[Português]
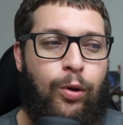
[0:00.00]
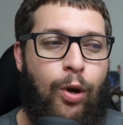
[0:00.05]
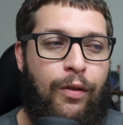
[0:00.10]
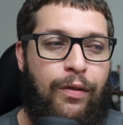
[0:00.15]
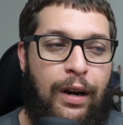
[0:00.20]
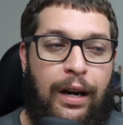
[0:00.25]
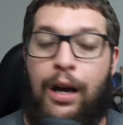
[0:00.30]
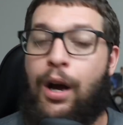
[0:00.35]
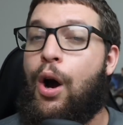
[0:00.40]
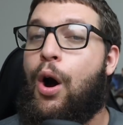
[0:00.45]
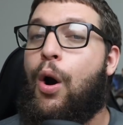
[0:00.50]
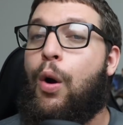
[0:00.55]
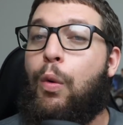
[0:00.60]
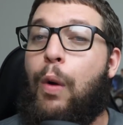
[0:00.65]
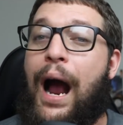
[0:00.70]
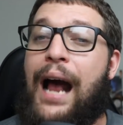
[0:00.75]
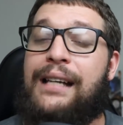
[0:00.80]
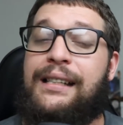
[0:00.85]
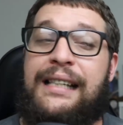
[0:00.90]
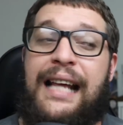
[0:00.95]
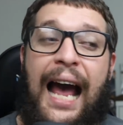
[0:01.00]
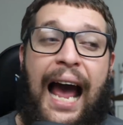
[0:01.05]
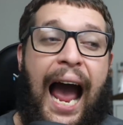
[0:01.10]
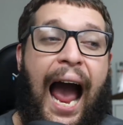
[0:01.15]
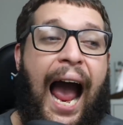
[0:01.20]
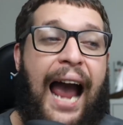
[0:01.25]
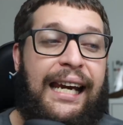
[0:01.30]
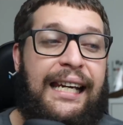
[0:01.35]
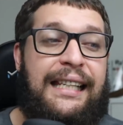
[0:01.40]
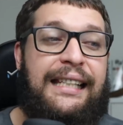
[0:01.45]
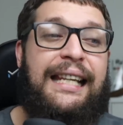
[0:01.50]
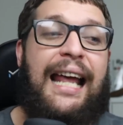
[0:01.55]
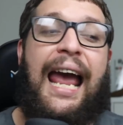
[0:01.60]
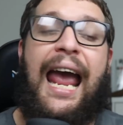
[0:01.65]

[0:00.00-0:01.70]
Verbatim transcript: Clover, o Asta ainda